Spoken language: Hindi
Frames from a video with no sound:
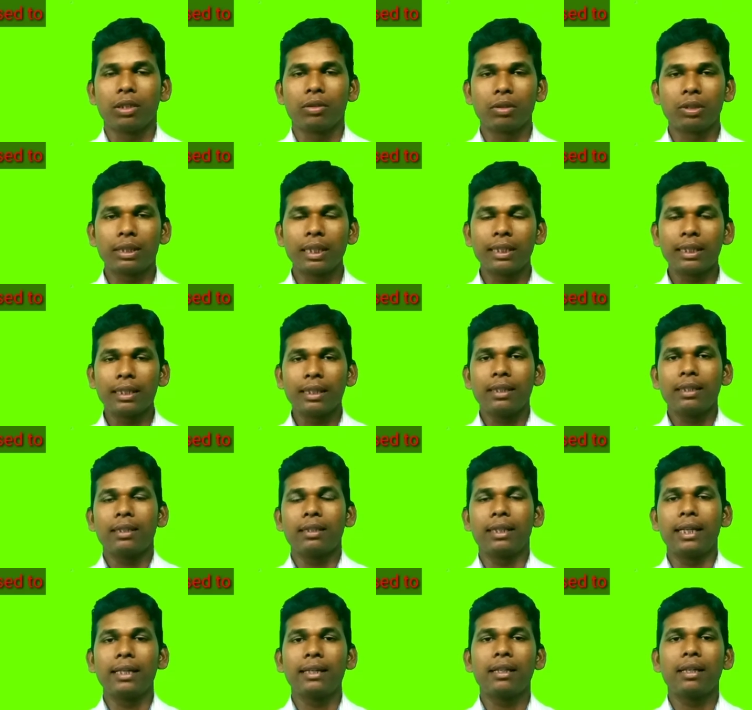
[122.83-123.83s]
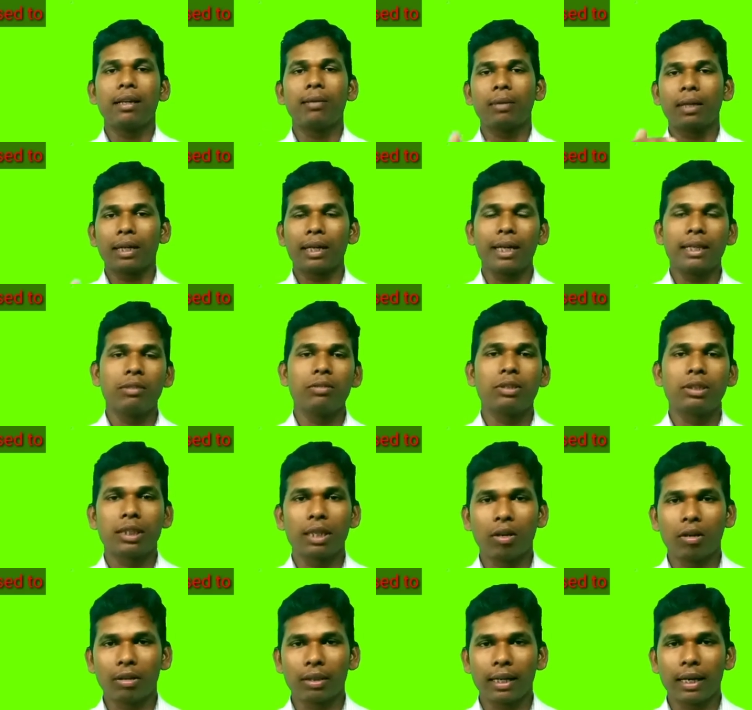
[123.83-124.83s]
तो चलिए देखते हैं अब अगला यूज़
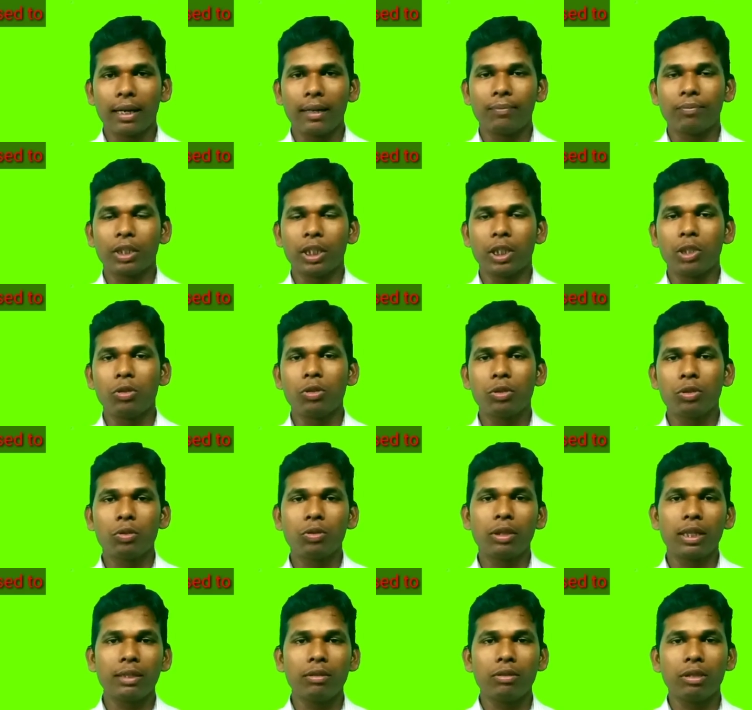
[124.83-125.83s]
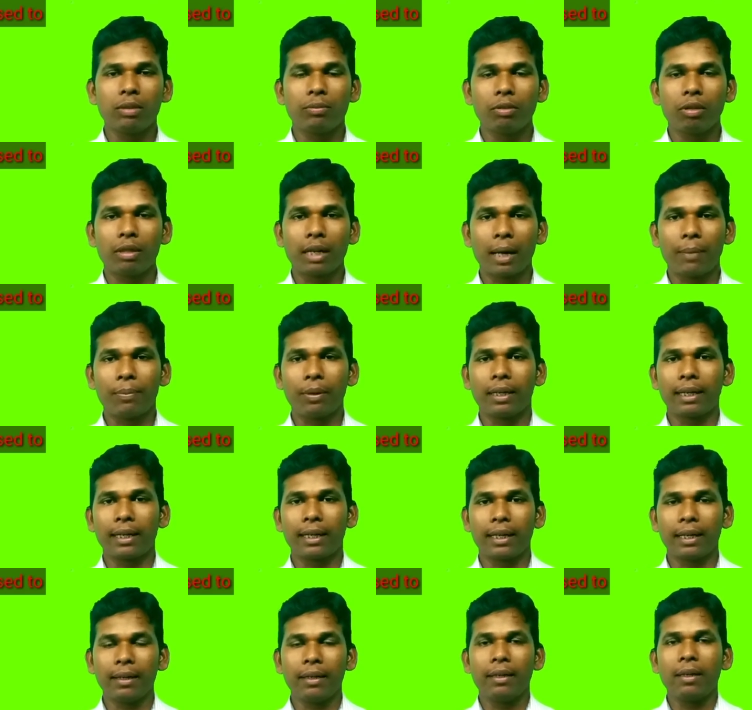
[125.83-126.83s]
क्या होता है यूज़ टू का यूज़ हम लोग कहाँ पे
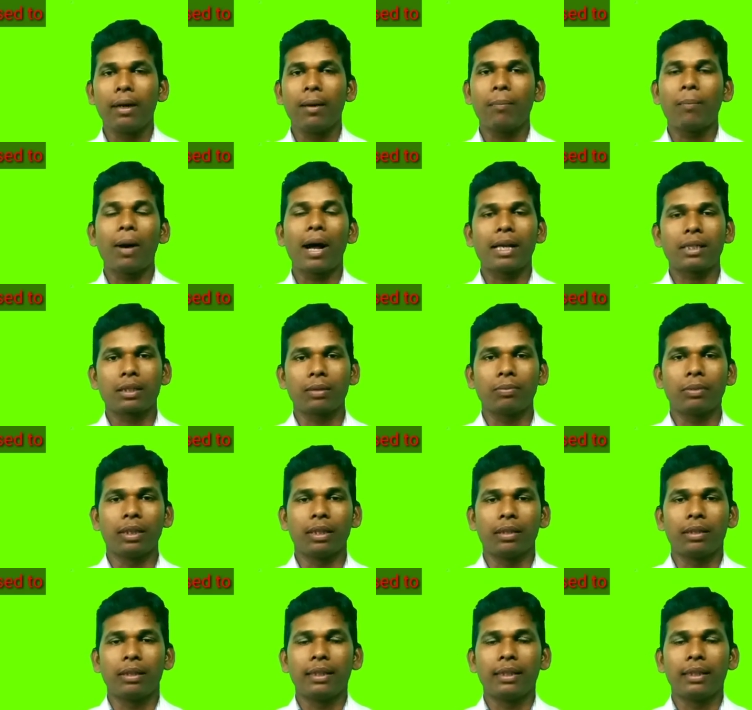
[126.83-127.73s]
करेंगे पास्ट में